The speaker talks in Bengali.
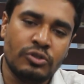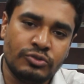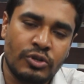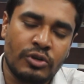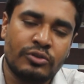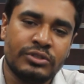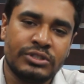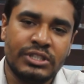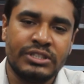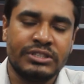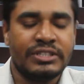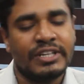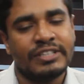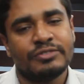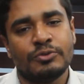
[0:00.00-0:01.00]
যখন সে
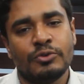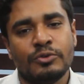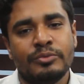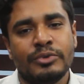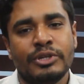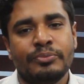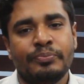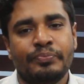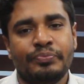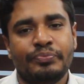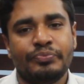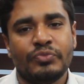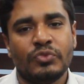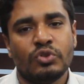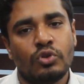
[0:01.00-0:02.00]
সেক্স করবে
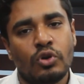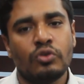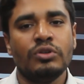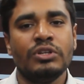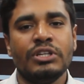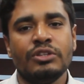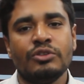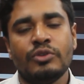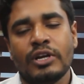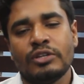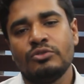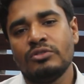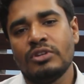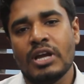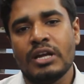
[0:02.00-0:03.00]
তখনই কিন্তু
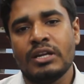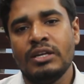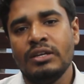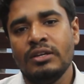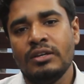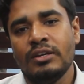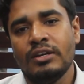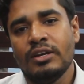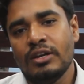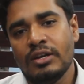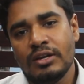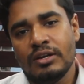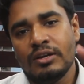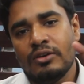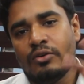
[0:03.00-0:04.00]
একজন নারী
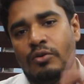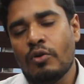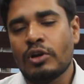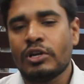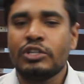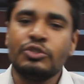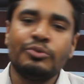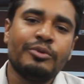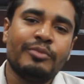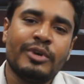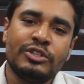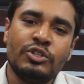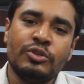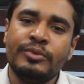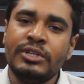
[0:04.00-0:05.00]
অর্গাজমের
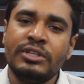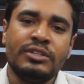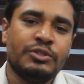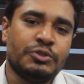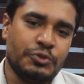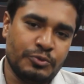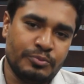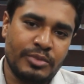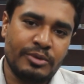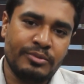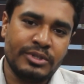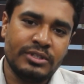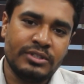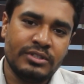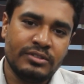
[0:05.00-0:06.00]
মাধ্যমে সুখ
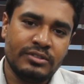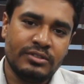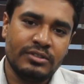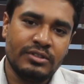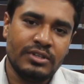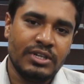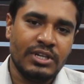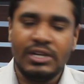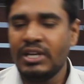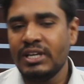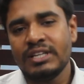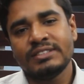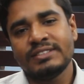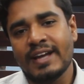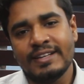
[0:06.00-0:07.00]
পাবে
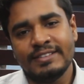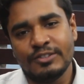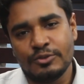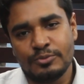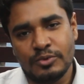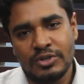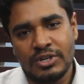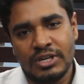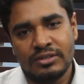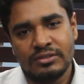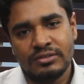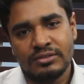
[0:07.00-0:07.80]
লিঙ্গের সাইজের উপর না